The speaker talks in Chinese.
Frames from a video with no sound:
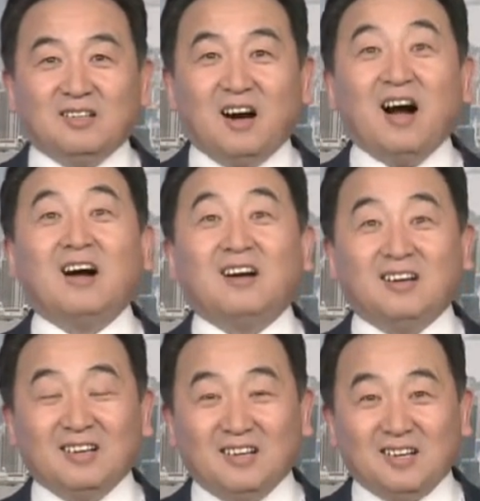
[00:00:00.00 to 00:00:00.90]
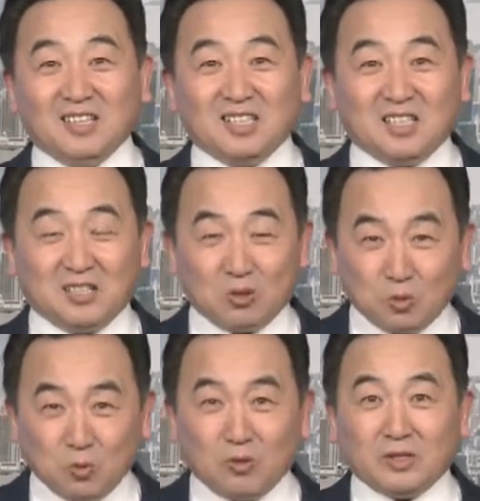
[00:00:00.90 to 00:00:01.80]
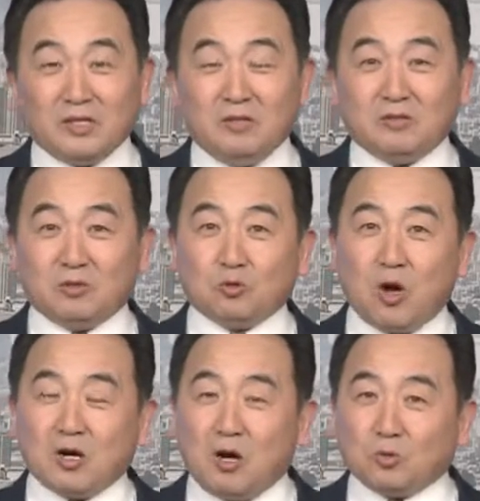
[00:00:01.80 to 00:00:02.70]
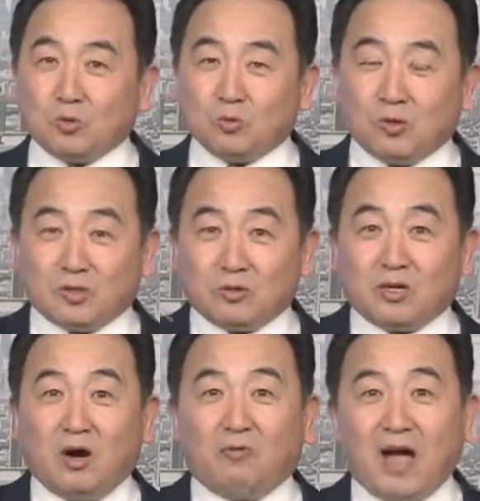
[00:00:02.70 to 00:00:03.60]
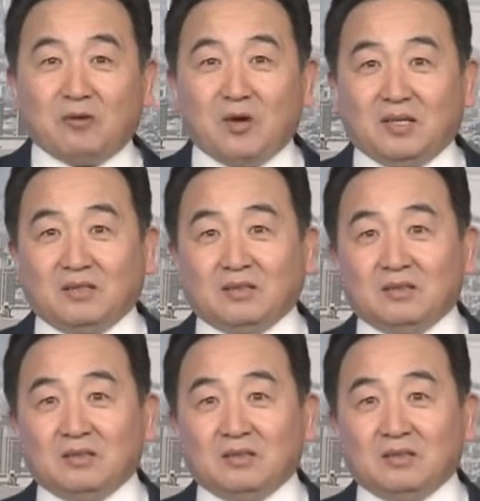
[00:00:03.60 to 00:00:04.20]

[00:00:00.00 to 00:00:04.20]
啊，请了中国的律师，状告中国的最高法院，